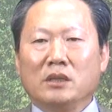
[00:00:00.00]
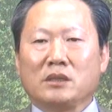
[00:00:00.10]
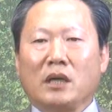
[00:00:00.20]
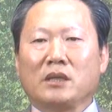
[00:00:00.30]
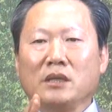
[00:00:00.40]

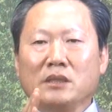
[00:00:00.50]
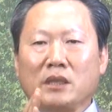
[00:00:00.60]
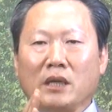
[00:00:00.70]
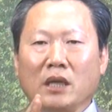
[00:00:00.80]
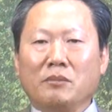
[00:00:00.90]
자기한테
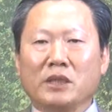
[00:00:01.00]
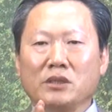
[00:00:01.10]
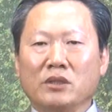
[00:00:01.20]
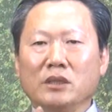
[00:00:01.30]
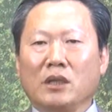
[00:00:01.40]
잘해야만
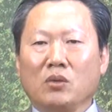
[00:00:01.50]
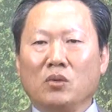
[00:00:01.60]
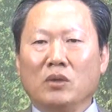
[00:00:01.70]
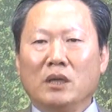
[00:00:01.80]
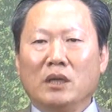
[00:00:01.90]
선이
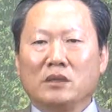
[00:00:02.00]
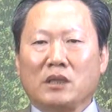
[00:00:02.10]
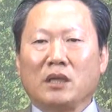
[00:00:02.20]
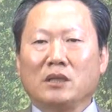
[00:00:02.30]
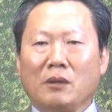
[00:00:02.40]
되고
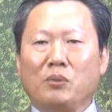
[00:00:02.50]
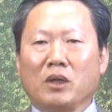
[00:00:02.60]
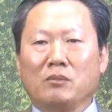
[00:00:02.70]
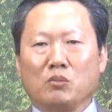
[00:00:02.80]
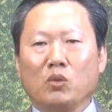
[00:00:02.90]
자기
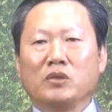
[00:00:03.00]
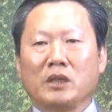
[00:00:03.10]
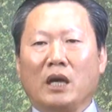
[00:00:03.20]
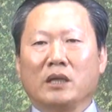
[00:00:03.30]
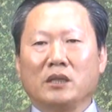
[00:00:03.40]
나쁘게 하면 모든
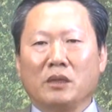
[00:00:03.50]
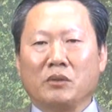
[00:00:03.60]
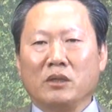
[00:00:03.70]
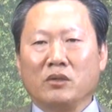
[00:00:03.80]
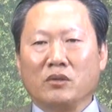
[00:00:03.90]
게 악이
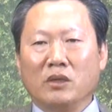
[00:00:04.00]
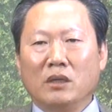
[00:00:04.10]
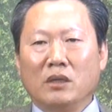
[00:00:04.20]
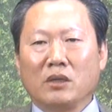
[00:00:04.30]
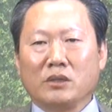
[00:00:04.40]
되어버린 거예요.
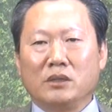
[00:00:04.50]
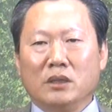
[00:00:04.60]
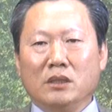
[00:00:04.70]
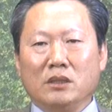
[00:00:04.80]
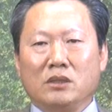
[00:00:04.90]
그래서
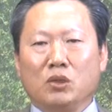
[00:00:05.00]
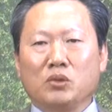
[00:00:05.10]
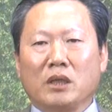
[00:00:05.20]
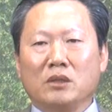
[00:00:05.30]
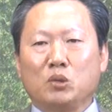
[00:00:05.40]
이
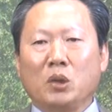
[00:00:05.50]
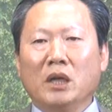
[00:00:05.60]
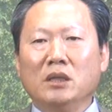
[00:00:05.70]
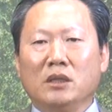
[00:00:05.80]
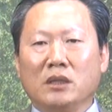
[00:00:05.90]
지구상은
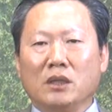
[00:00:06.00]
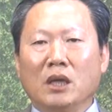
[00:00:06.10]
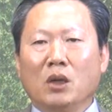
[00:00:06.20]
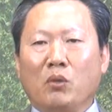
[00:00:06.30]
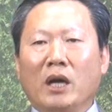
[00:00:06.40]
죄인들이
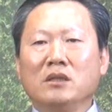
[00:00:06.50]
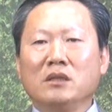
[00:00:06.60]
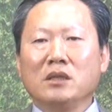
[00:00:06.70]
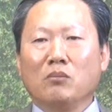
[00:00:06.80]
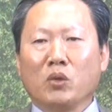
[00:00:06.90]

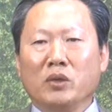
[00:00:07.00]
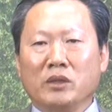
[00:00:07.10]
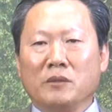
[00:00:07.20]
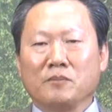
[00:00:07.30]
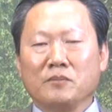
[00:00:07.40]
왕들이 모여
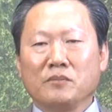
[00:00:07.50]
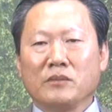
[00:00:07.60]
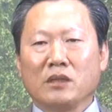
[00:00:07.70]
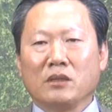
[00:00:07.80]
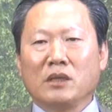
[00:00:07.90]
있는
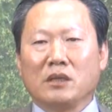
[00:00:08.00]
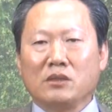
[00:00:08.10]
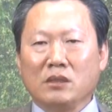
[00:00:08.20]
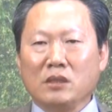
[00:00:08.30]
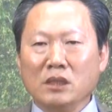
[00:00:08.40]

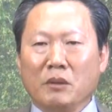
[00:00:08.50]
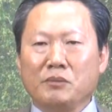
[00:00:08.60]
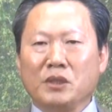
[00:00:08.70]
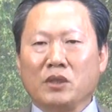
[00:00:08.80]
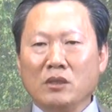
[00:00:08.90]
그러니까
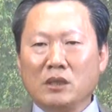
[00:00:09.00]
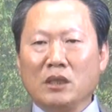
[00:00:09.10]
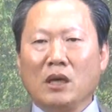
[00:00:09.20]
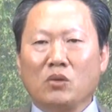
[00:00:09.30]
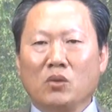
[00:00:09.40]
끊임없이
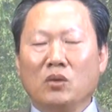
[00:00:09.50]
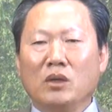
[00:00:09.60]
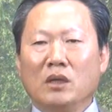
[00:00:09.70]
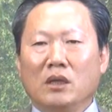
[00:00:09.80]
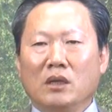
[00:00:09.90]
경쟁하고
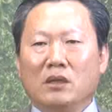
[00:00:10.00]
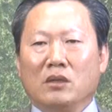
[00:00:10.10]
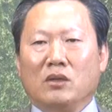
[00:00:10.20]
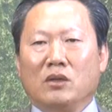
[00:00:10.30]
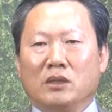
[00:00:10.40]

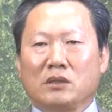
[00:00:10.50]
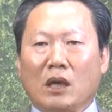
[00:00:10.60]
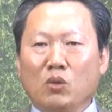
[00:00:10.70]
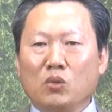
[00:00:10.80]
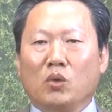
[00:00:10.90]
어, 이
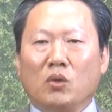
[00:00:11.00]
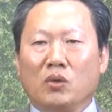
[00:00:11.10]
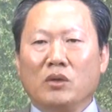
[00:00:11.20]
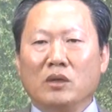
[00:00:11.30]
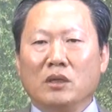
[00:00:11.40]

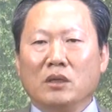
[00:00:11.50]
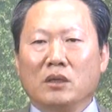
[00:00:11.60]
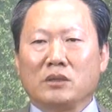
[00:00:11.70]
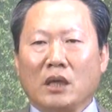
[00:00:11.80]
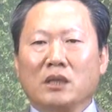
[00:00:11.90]
싸우고
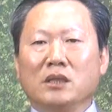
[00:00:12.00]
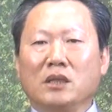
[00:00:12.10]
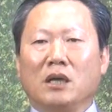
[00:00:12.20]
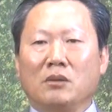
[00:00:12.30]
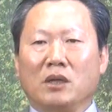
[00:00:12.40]

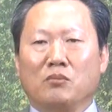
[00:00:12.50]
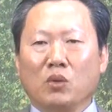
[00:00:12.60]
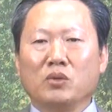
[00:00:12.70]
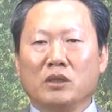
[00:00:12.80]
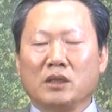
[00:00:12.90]
자기가
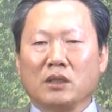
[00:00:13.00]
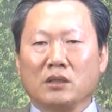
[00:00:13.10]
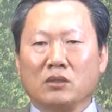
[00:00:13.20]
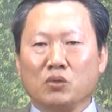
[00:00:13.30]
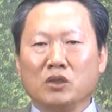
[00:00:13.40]
모든 것의
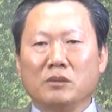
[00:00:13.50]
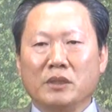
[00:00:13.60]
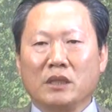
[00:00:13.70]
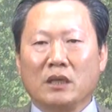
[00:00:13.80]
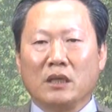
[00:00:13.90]
그
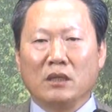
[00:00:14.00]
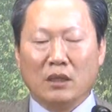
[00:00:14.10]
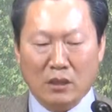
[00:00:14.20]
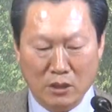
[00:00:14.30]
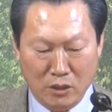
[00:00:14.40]
중심이니까
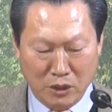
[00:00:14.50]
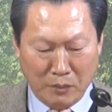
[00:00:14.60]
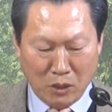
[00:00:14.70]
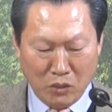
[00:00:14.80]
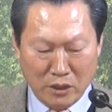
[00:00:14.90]
이것이
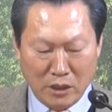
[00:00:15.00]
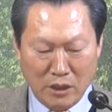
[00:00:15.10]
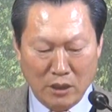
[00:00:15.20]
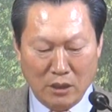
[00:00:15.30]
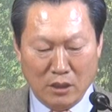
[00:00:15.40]
바로
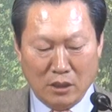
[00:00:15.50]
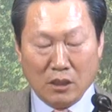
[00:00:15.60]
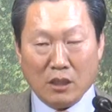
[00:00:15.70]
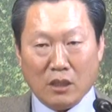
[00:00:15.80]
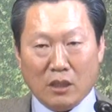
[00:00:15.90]
이제
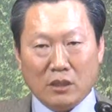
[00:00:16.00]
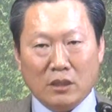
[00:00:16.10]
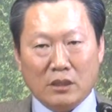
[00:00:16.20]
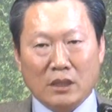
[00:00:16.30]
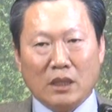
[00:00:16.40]
어,
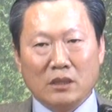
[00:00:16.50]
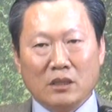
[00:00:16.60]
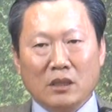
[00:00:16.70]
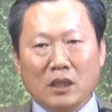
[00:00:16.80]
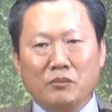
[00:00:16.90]
이
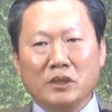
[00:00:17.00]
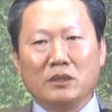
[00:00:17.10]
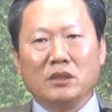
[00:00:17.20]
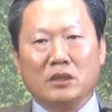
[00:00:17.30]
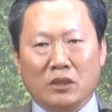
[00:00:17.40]
세상은
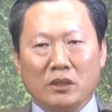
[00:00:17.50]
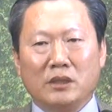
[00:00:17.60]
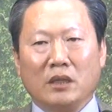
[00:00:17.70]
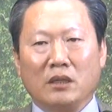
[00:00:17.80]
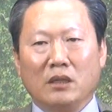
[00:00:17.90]
끊없는
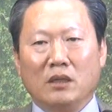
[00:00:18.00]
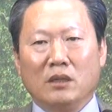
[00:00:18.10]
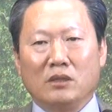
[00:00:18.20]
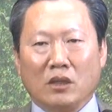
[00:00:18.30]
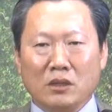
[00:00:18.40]
전쟁
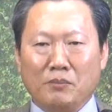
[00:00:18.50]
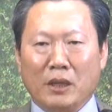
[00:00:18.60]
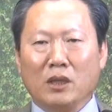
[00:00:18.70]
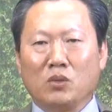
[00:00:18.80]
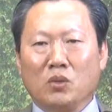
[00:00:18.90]

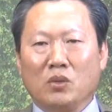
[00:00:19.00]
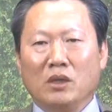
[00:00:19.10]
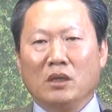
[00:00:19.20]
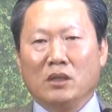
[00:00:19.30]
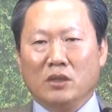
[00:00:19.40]
정치판에도
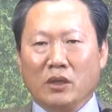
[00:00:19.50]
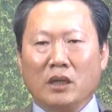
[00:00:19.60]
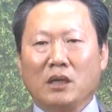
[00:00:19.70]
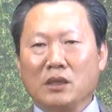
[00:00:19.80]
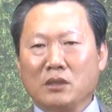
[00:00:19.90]

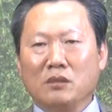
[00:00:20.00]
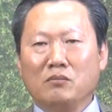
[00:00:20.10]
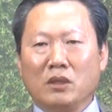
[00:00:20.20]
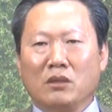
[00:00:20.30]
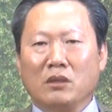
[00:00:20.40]
여야의
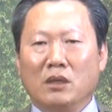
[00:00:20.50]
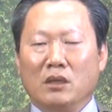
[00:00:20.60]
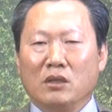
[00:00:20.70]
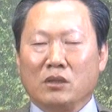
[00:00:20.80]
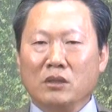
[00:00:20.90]
갈등 뭐
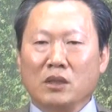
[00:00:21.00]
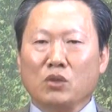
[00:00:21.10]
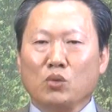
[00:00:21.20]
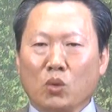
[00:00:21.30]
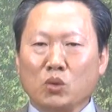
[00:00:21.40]

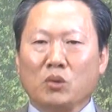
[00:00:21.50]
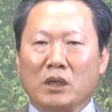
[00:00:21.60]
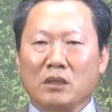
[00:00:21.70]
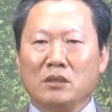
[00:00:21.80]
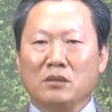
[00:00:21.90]
경제도 노조
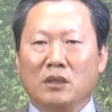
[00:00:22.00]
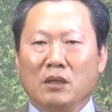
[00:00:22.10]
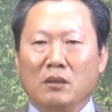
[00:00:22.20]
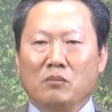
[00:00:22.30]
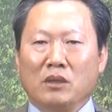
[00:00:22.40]
갈등
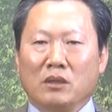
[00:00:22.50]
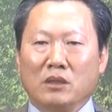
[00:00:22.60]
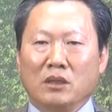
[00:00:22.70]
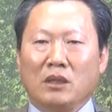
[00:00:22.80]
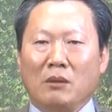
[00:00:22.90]
뭐
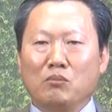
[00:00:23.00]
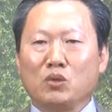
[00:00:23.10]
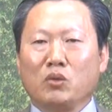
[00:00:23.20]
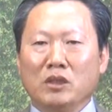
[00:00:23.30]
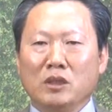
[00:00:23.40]
이
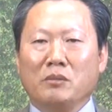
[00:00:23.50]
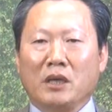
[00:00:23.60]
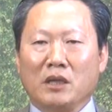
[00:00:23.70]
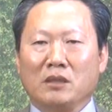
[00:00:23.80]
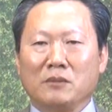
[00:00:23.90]
남북도 이념의
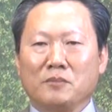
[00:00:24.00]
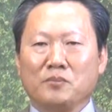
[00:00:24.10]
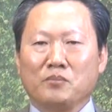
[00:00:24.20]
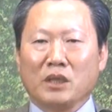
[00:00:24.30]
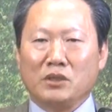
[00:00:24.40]
갈등
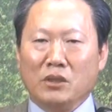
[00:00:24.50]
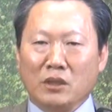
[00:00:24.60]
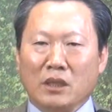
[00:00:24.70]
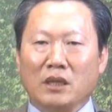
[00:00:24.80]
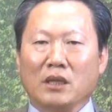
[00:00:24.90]

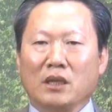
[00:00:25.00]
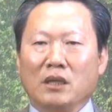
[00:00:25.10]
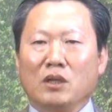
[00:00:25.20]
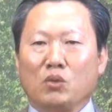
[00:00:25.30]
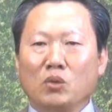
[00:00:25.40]
지역 간의
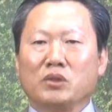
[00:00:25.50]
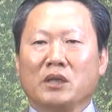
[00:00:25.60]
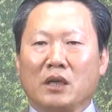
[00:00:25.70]
동서의